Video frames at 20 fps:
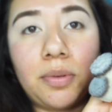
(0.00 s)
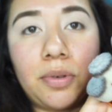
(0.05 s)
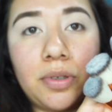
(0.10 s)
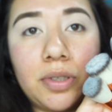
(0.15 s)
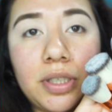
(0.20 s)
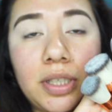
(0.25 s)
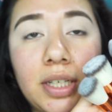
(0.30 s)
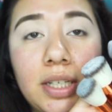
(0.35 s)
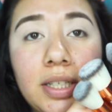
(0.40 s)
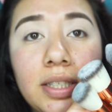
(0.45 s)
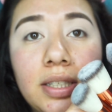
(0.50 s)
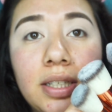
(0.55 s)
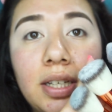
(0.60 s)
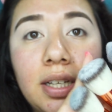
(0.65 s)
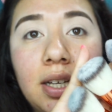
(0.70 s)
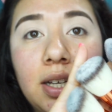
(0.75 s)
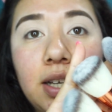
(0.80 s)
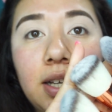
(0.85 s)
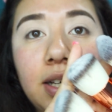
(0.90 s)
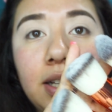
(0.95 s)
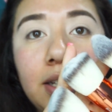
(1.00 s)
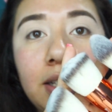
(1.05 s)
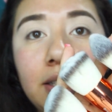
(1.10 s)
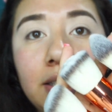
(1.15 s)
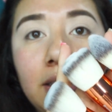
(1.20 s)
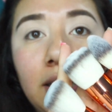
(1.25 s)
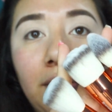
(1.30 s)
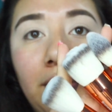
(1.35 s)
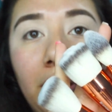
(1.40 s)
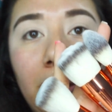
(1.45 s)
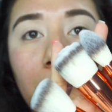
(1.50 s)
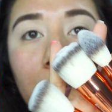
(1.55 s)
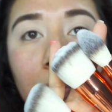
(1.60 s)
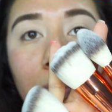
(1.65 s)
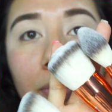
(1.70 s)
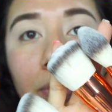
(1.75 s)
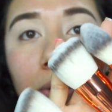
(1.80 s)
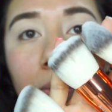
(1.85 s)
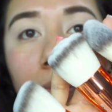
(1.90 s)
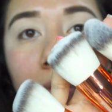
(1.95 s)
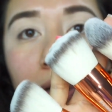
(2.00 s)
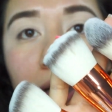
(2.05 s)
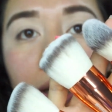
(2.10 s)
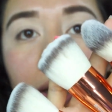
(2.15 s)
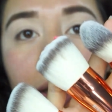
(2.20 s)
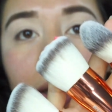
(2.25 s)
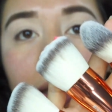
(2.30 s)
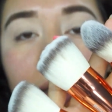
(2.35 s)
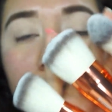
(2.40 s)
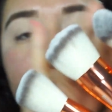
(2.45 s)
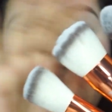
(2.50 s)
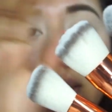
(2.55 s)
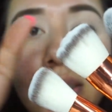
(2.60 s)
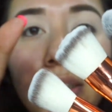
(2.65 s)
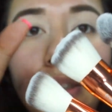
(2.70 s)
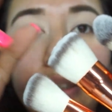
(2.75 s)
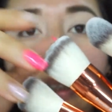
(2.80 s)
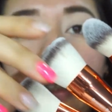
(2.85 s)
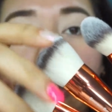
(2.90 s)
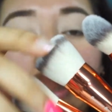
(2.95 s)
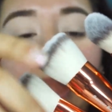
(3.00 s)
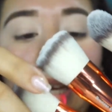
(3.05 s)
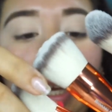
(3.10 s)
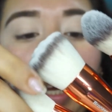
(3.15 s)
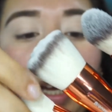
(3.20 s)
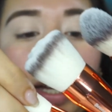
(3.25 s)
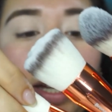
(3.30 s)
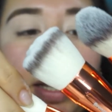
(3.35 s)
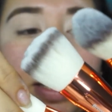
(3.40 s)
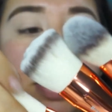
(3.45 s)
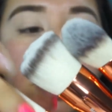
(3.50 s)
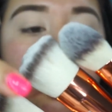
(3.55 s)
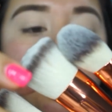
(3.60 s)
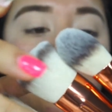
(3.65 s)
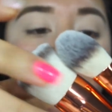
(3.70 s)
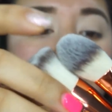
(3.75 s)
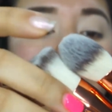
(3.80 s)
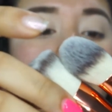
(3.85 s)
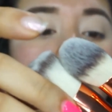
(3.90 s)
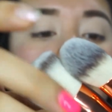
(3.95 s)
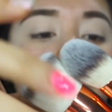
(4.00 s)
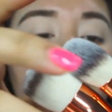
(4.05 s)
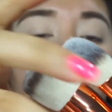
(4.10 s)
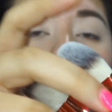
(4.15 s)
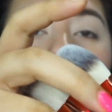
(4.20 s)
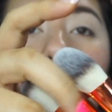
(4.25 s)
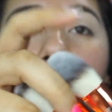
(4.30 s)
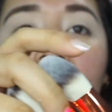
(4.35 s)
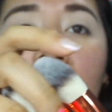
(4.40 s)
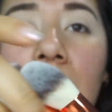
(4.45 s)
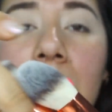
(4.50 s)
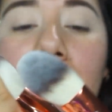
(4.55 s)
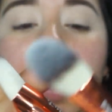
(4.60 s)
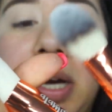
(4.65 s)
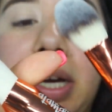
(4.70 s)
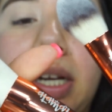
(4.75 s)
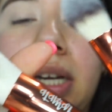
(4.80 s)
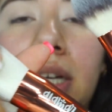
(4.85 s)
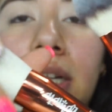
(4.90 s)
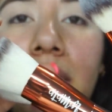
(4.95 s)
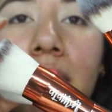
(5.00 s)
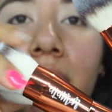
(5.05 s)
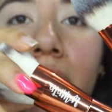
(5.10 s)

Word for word: brochas. Se ven muy bonitas. Eh, son de Alamar